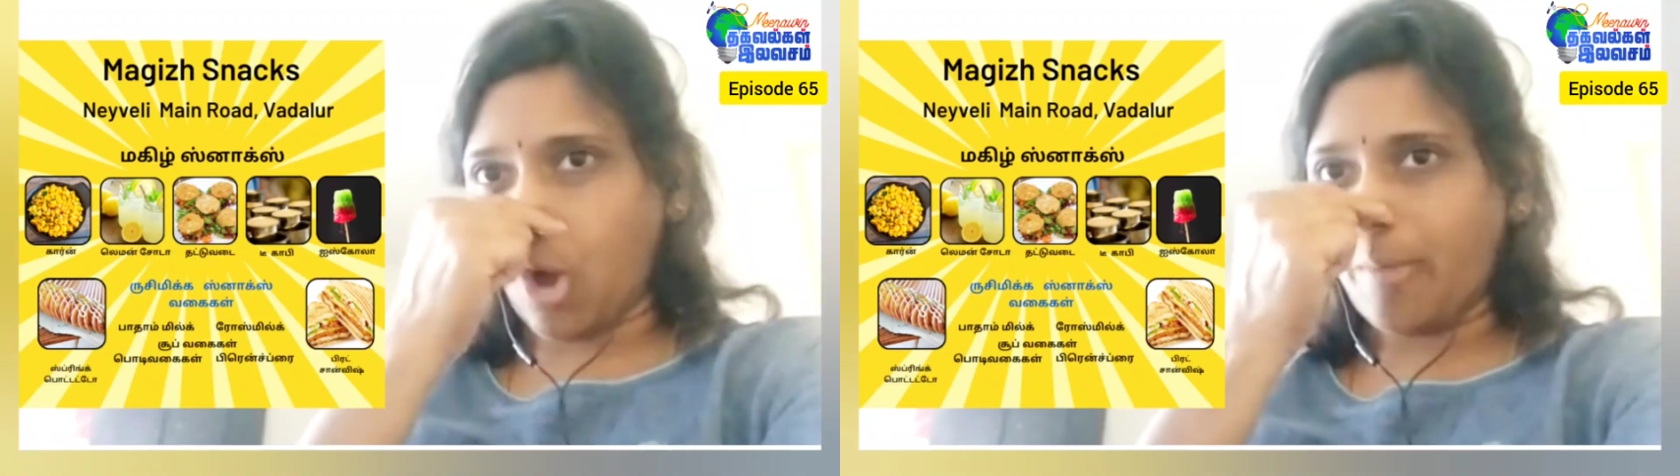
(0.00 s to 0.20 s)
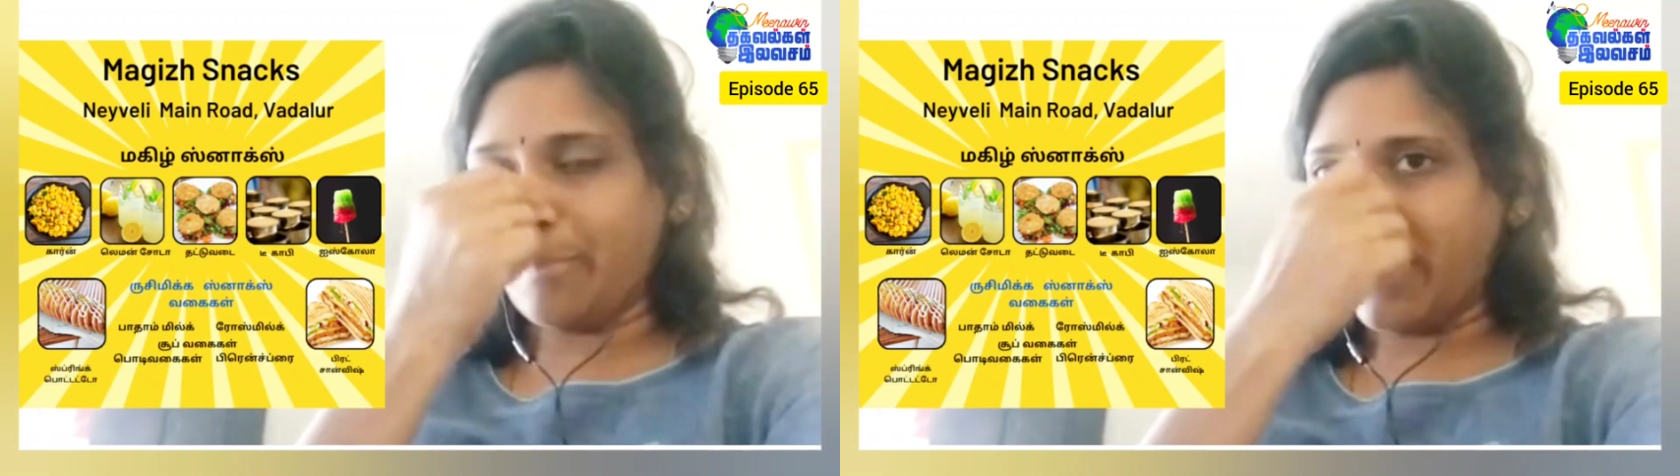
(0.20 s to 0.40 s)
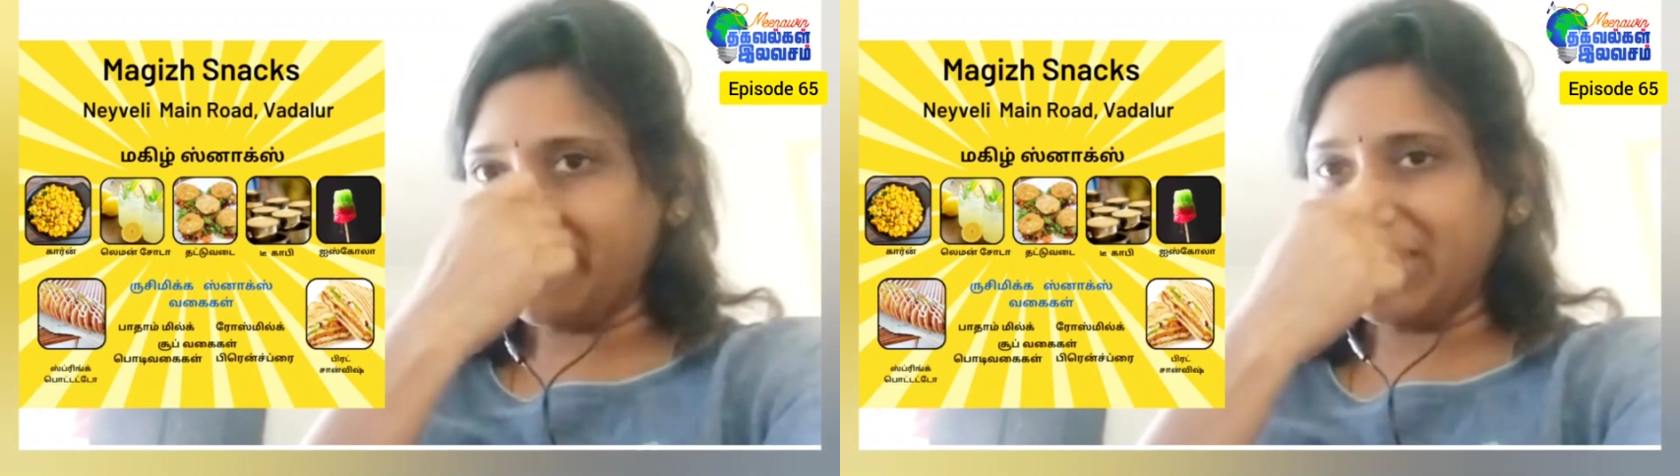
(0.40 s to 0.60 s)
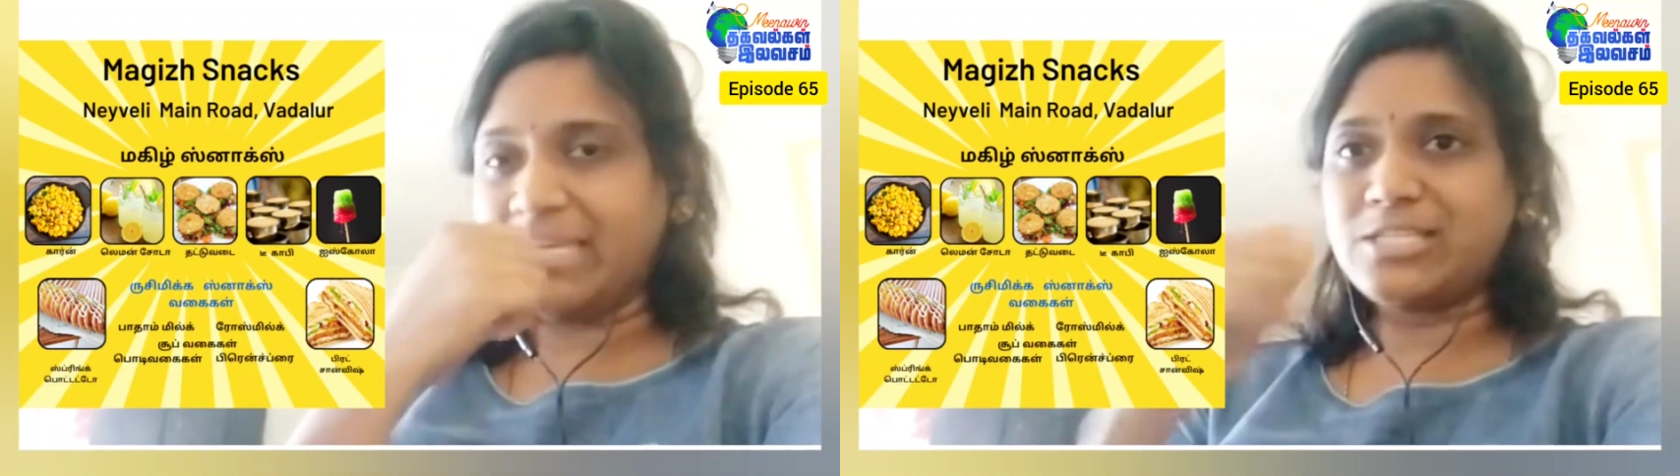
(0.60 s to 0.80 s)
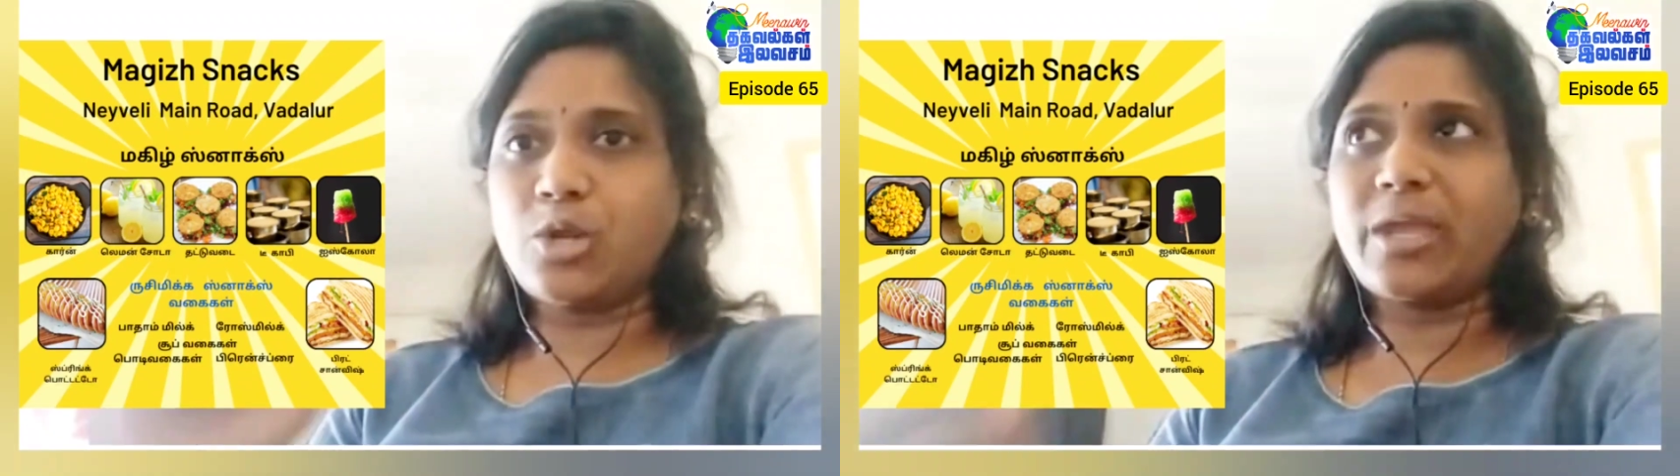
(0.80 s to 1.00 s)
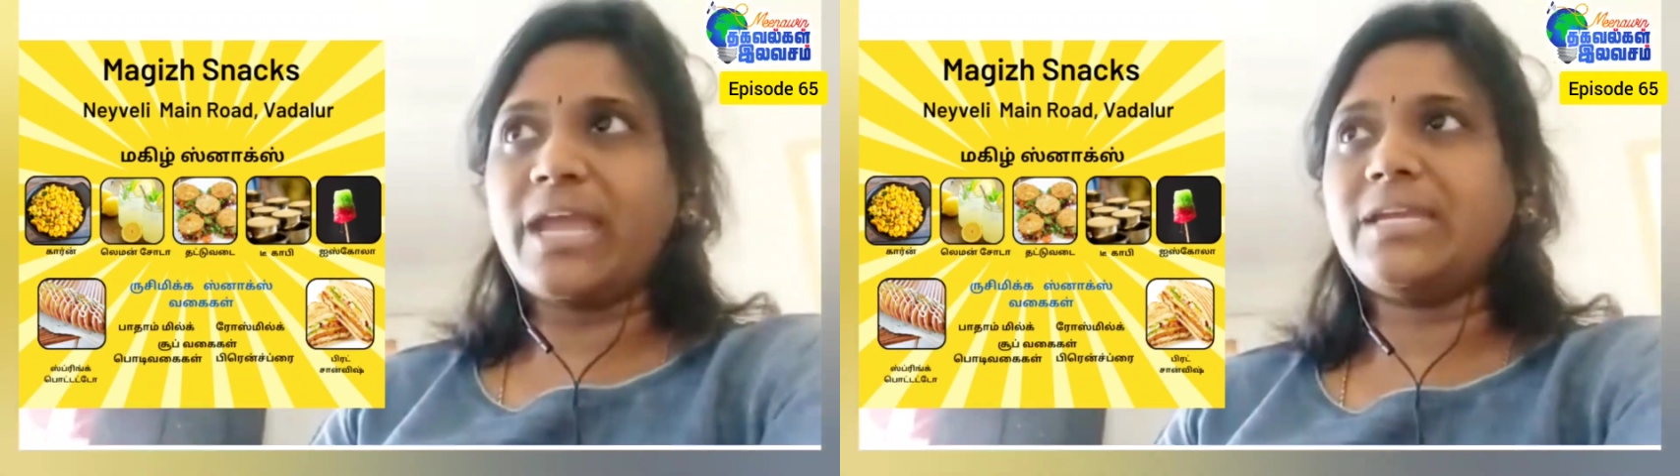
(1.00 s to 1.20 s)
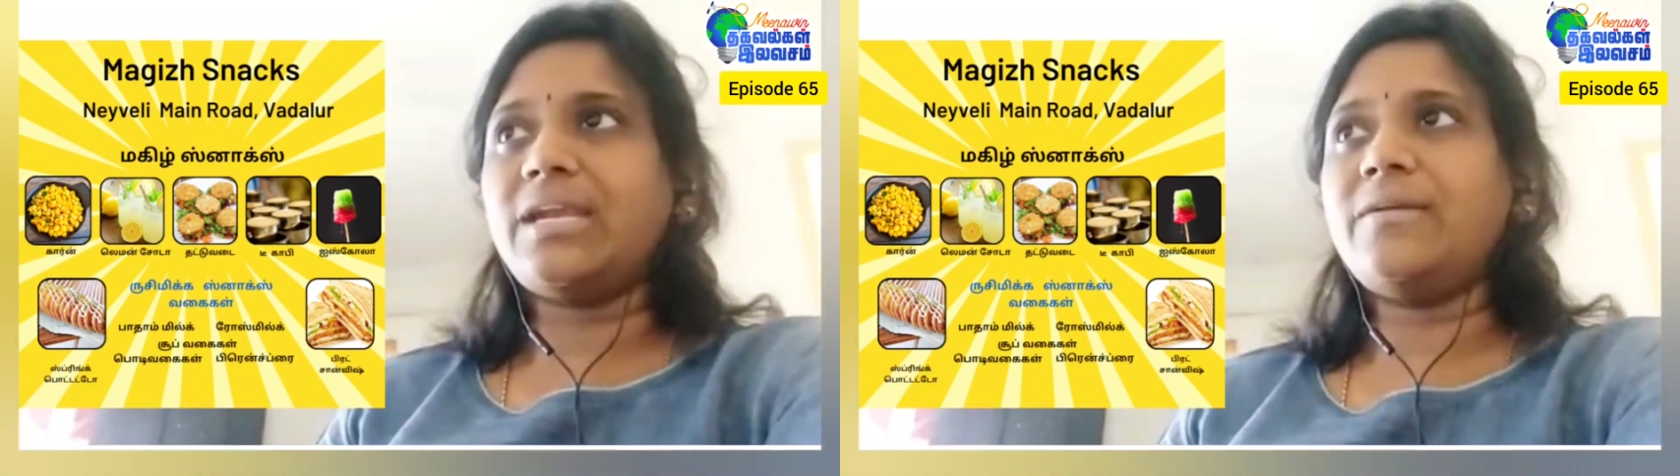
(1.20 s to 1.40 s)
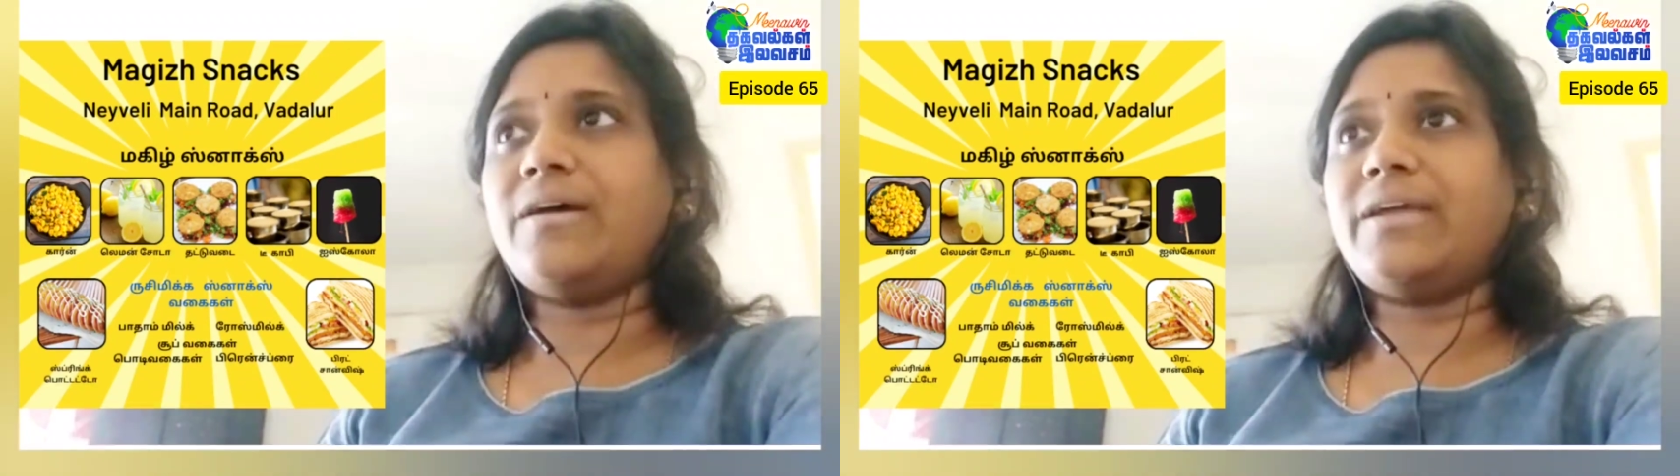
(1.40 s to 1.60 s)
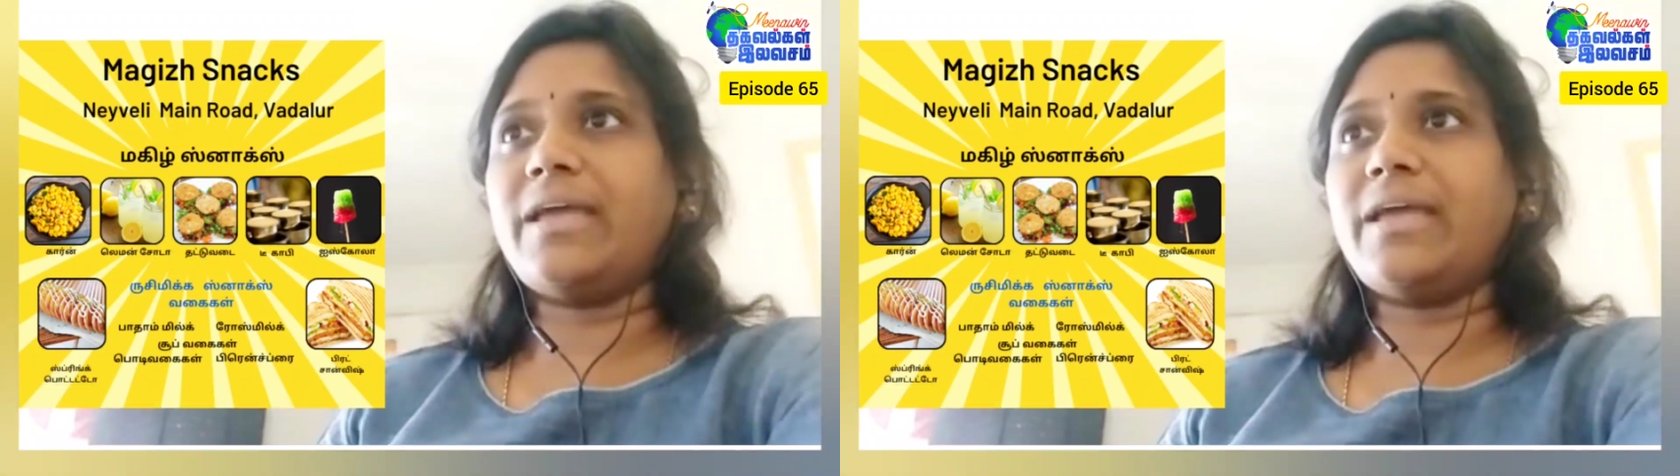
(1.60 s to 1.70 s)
ஷாப் இட் இஸ் லொக்கேட்டட்